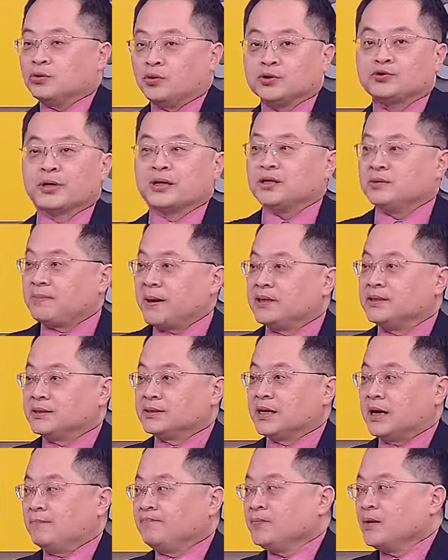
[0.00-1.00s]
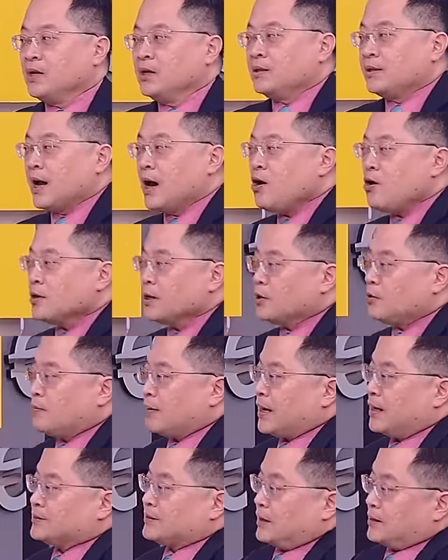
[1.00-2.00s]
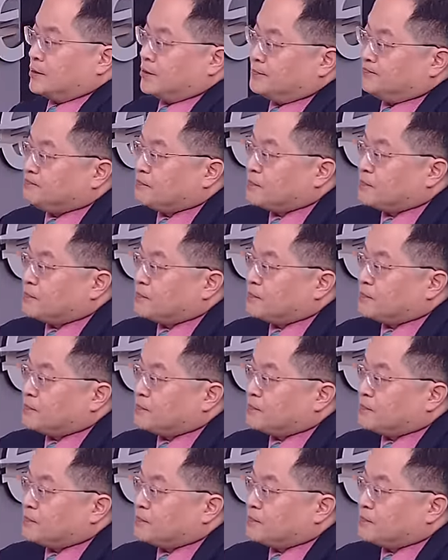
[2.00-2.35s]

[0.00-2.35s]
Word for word: 转一半以上。然后呢，我们刚刚讲的